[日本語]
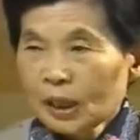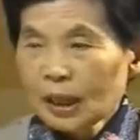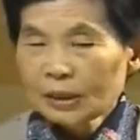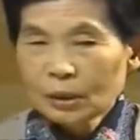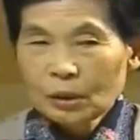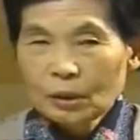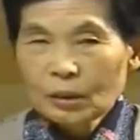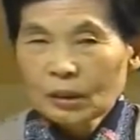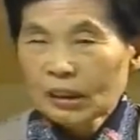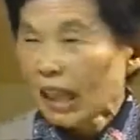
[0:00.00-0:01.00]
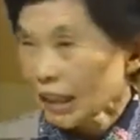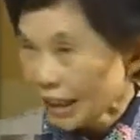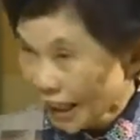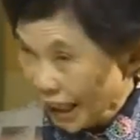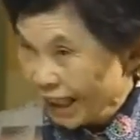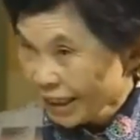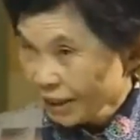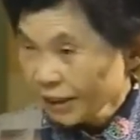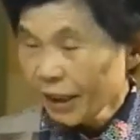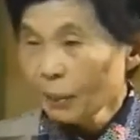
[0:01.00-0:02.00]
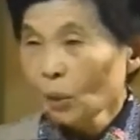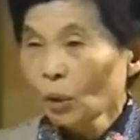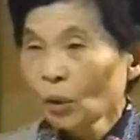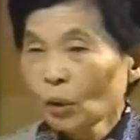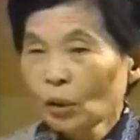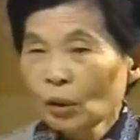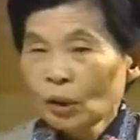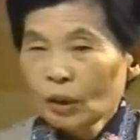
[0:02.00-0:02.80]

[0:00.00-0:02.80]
あのや焼かれてもう